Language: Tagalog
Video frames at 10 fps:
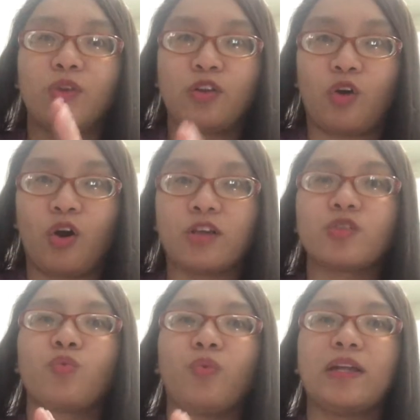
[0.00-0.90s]
would
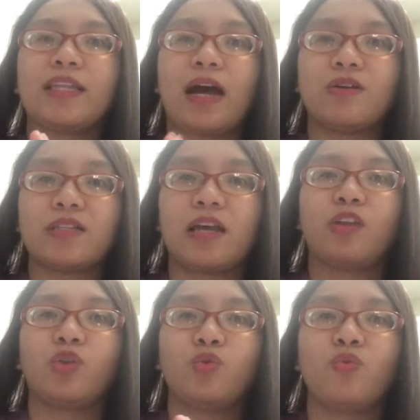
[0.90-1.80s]
cost
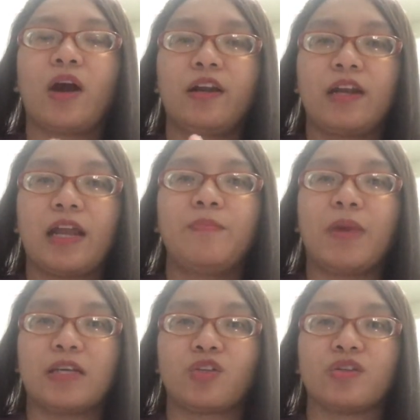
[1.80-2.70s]
1,200
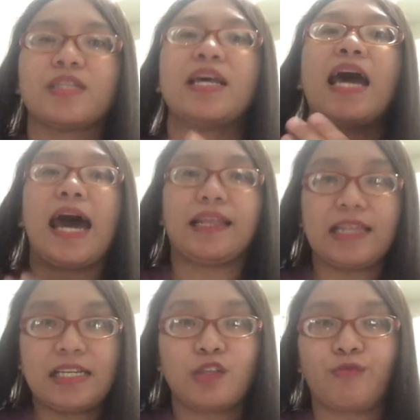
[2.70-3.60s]
pesos, at
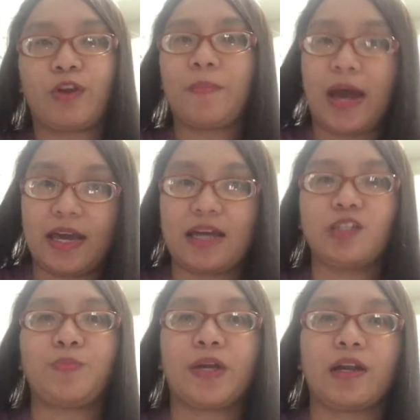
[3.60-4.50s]
least for my
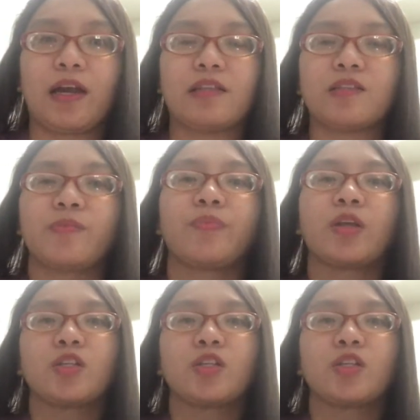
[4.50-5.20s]
experience.